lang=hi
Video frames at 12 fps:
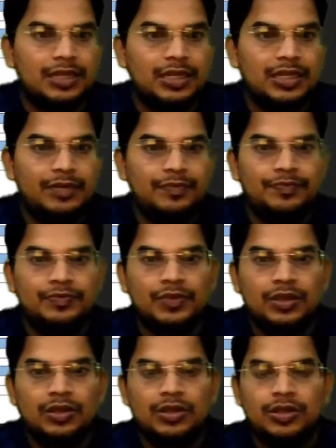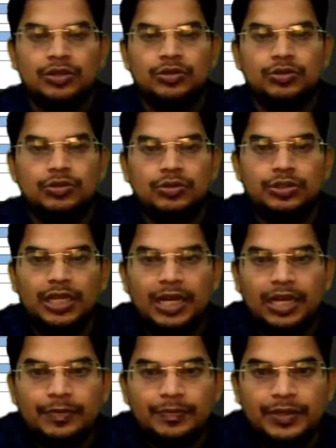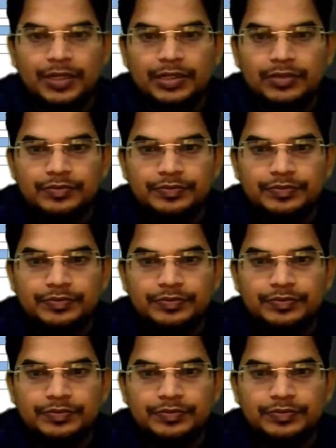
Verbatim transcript: कर लें तो यहाँ पर